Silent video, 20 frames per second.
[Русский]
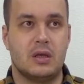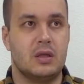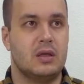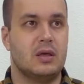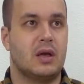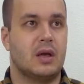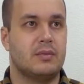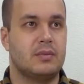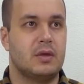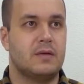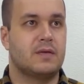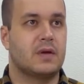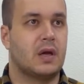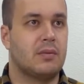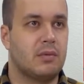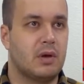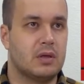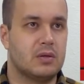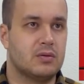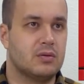Иди ко мне в
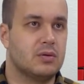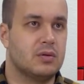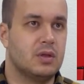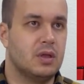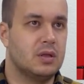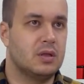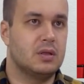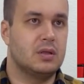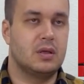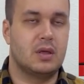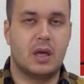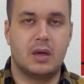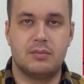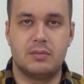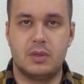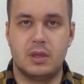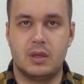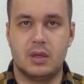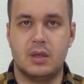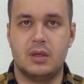команду, нет, иди ко
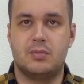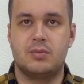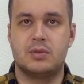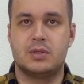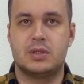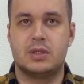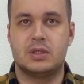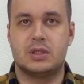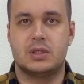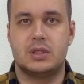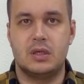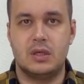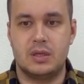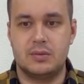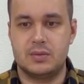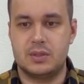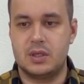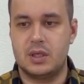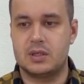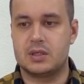мне, нет, мы здесь
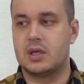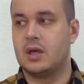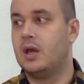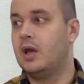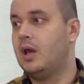сделаем здесь.